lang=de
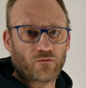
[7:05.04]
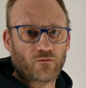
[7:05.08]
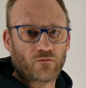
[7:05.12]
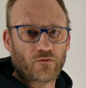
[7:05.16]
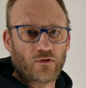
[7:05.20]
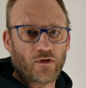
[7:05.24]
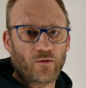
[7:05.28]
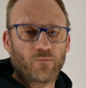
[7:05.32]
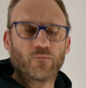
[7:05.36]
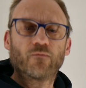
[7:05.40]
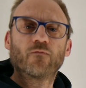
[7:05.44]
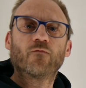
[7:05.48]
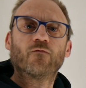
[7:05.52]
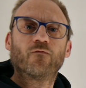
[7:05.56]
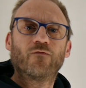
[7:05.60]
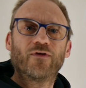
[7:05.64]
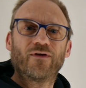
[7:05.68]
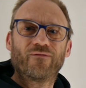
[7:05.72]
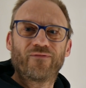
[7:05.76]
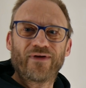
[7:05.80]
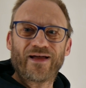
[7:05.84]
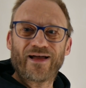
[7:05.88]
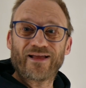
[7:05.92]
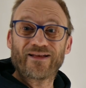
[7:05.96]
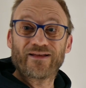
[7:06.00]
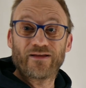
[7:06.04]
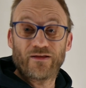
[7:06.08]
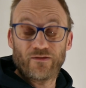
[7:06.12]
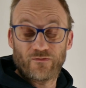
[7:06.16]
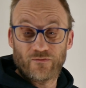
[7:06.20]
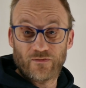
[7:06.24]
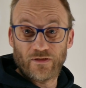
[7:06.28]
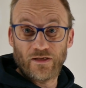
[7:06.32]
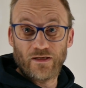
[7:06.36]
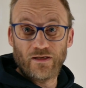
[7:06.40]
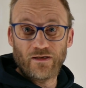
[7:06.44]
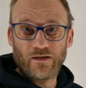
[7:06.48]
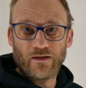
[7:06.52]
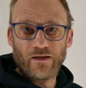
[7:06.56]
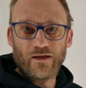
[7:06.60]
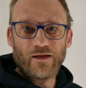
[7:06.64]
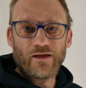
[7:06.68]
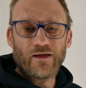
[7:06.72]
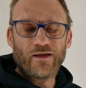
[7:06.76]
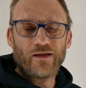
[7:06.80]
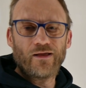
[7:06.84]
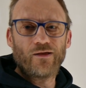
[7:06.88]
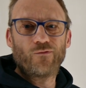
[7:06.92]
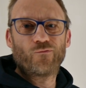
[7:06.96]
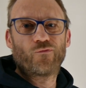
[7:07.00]
System. Wir werden es sehen
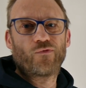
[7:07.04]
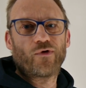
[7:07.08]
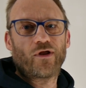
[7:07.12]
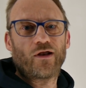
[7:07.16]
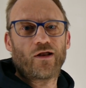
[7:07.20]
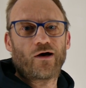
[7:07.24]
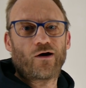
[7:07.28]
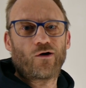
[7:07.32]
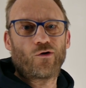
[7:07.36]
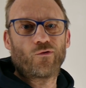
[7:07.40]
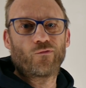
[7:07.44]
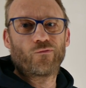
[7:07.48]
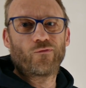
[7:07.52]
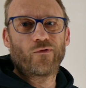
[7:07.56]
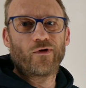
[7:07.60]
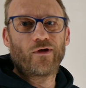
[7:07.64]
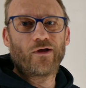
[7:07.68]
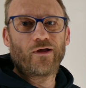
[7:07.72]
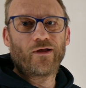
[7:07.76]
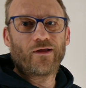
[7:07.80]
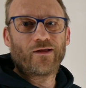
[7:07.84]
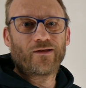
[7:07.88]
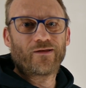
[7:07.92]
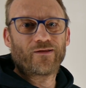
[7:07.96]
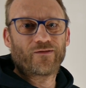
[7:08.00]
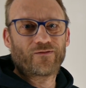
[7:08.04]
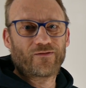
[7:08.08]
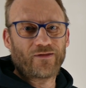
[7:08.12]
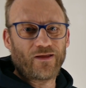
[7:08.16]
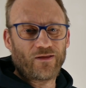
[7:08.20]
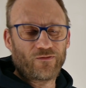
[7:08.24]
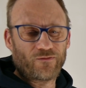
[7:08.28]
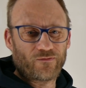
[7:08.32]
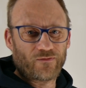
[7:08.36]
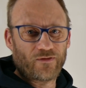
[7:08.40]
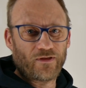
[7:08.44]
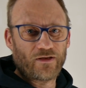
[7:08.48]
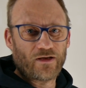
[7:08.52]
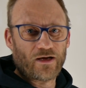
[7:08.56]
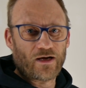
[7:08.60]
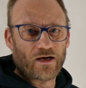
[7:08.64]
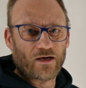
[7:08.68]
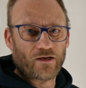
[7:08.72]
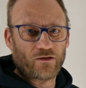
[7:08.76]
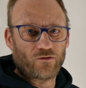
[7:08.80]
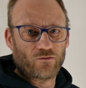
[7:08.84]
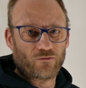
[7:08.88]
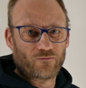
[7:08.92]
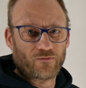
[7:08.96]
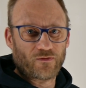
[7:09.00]
im Verlauf des
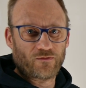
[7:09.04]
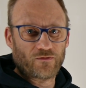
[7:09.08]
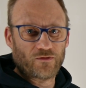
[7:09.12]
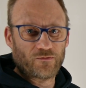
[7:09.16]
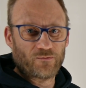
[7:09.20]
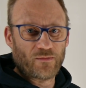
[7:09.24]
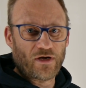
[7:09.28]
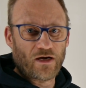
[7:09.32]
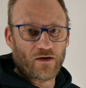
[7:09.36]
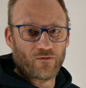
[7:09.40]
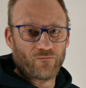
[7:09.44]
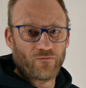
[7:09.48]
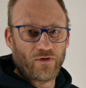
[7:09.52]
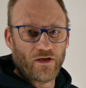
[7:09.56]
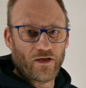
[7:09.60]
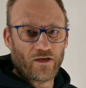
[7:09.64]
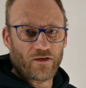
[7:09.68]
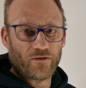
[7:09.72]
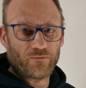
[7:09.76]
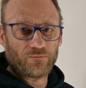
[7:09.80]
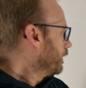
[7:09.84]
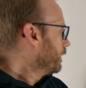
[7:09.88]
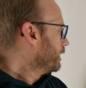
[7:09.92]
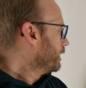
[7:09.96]
Testszenarios, was ich machen werde.